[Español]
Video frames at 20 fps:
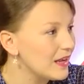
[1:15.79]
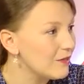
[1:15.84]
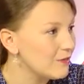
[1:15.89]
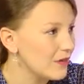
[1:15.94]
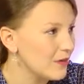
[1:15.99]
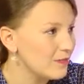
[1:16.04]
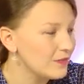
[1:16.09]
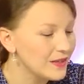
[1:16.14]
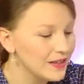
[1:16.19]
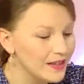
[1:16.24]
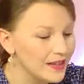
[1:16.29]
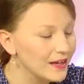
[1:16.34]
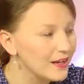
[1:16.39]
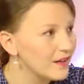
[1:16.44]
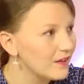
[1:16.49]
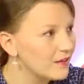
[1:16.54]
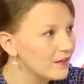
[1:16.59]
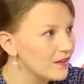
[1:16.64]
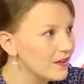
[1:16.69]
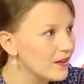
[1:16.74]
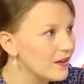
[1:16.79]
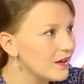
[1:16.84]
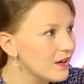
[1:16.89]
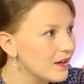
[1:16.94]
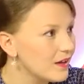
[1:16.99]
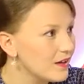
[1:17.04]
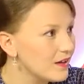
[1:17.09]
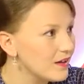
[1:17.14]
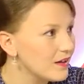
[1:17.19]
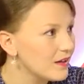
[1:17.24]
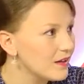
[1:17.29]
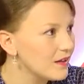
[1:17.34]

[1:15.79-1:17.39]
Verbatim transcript: la familia que rodea...